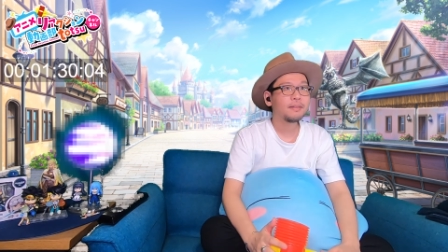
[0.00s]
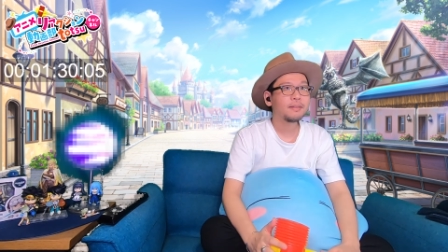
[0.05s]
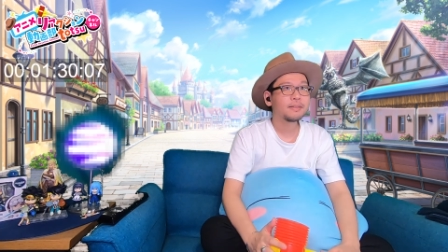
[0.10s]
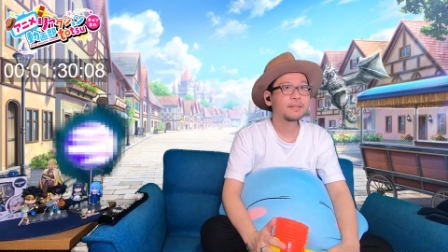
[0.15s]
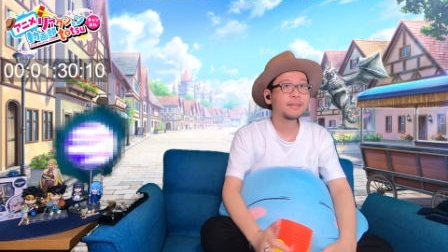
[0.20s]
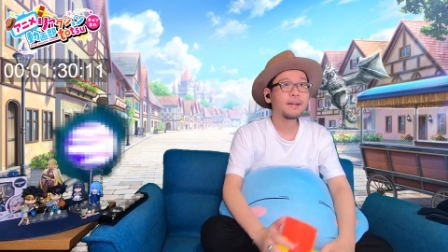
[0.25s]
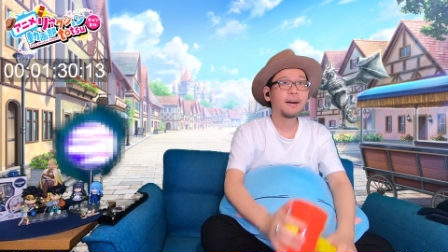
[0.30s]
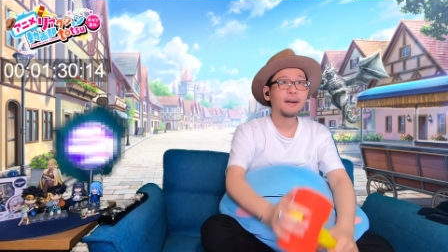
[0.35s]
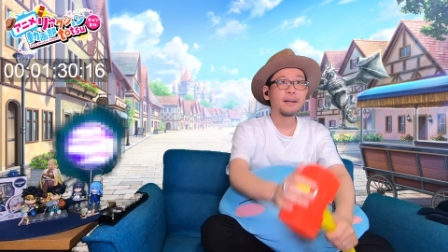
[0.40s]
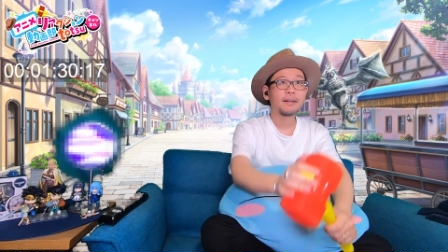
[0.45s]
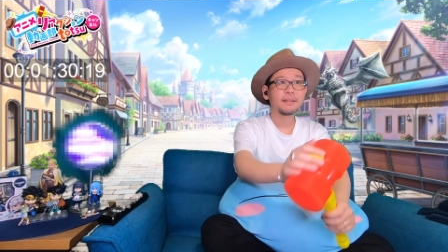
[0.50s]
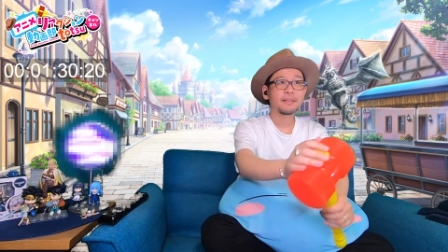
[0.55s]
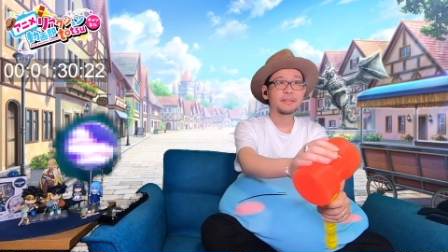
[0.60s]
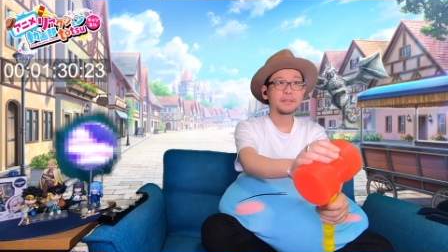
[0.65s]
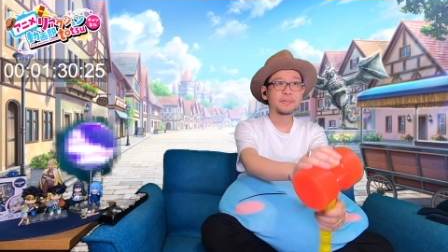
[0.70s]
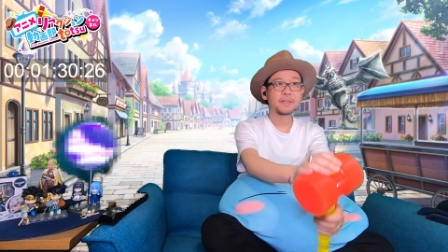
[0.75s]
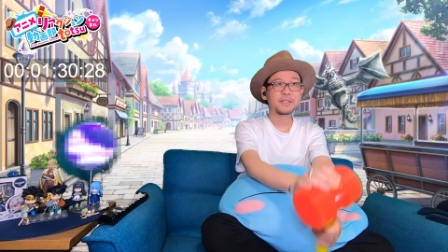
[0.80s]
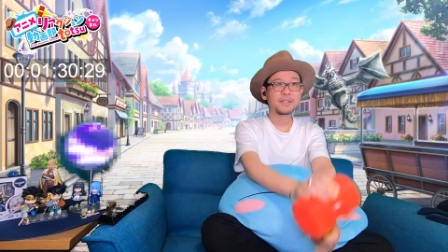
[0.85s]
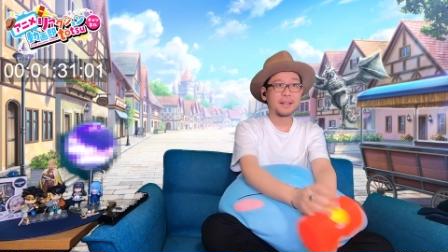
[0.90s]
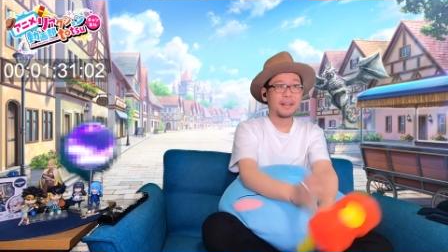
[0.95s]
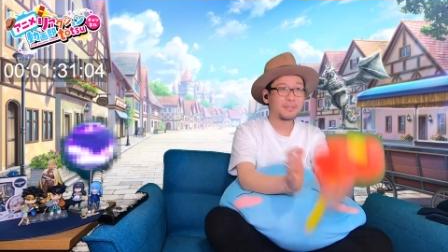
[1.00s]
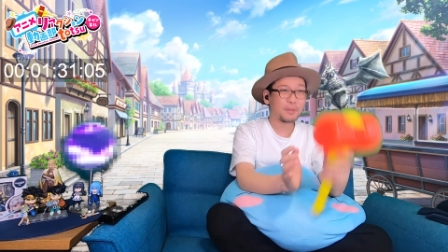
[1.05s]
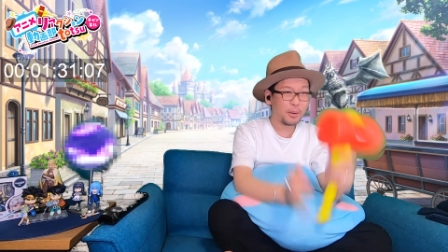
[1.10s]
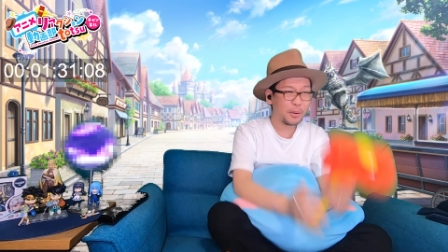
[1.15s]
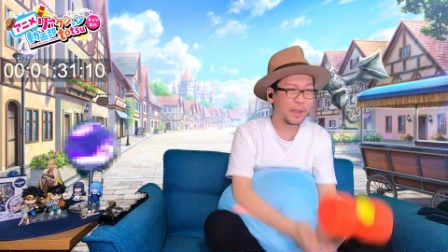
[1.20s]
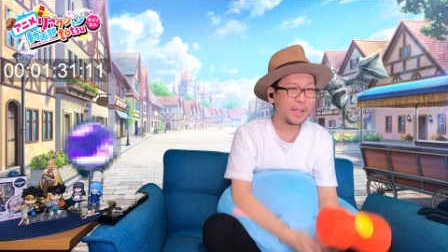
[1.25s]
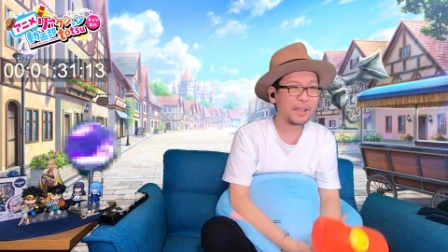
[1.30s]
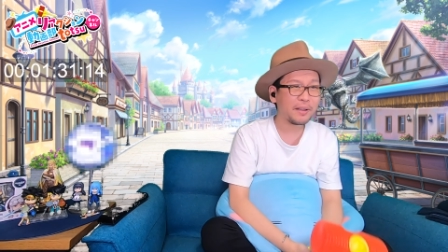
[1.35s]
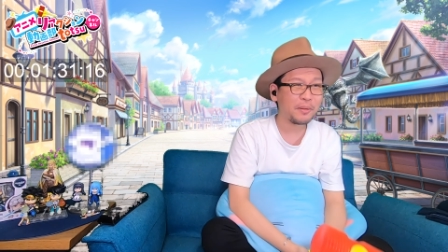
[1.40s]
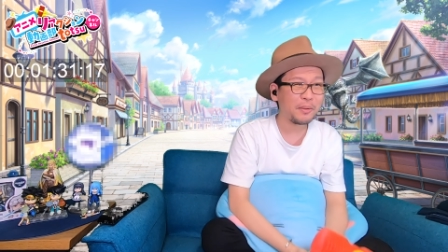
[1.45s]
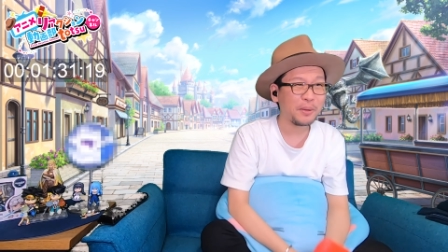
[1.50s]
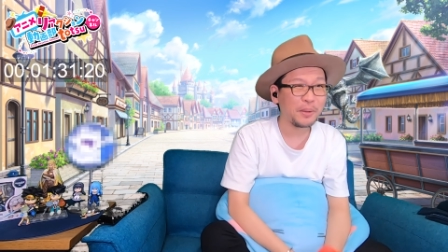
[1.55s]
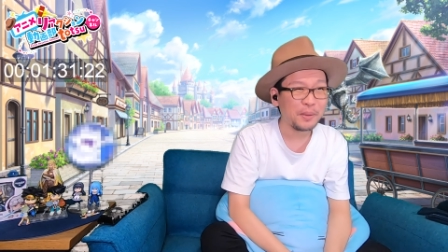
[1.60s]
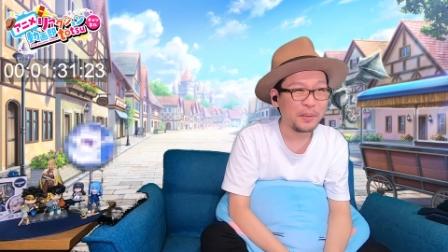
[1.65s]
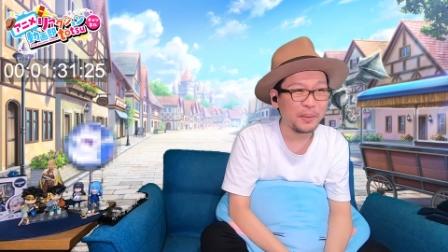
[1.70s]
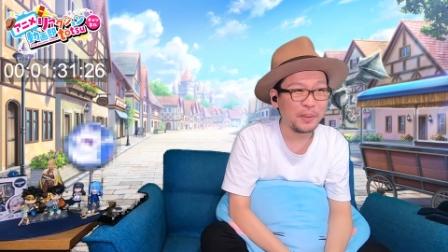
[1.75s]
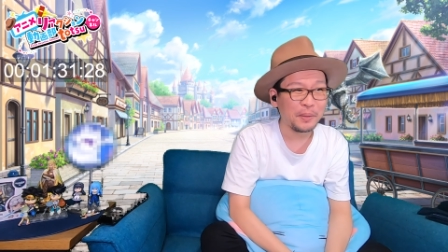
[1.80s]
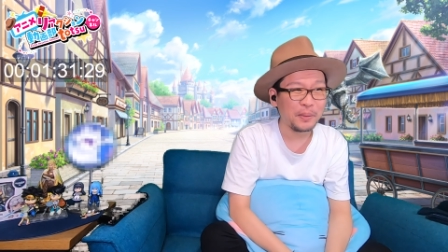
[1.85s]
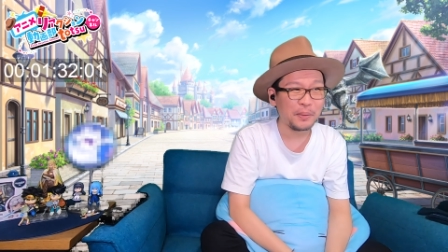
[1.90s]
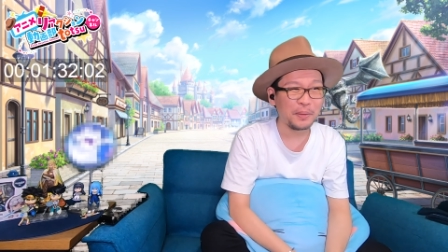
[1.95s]
さあ、来ました。あ、これこれ
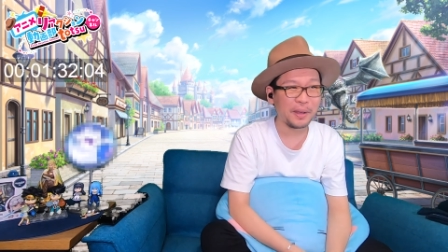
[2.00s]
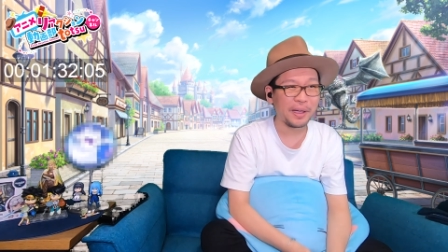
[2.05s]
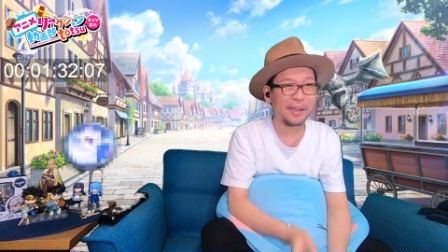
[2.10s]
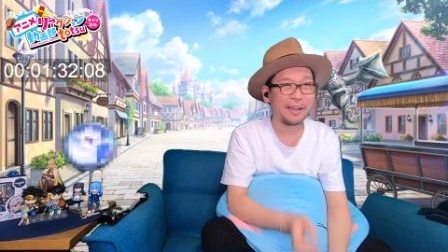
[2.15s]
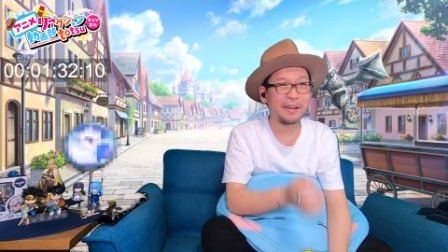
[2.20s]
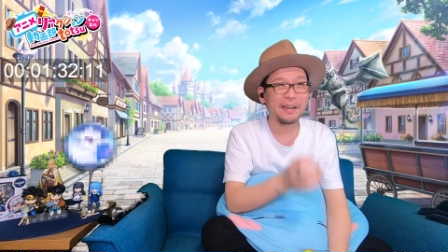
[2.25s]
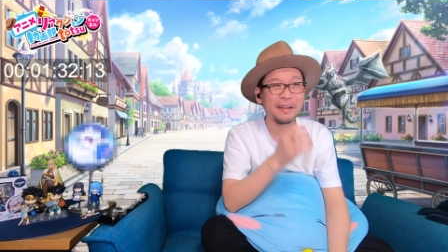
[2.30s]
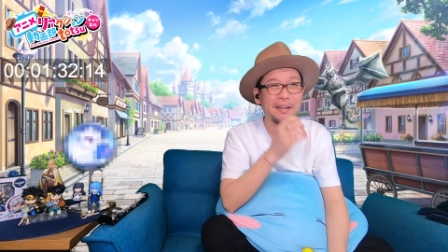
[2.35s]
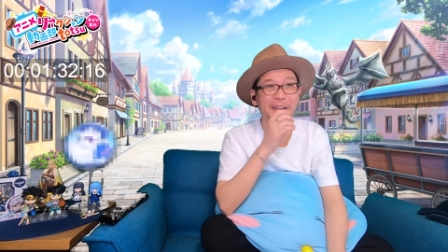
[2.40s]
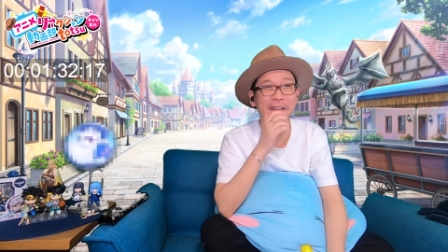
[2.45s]
これこれ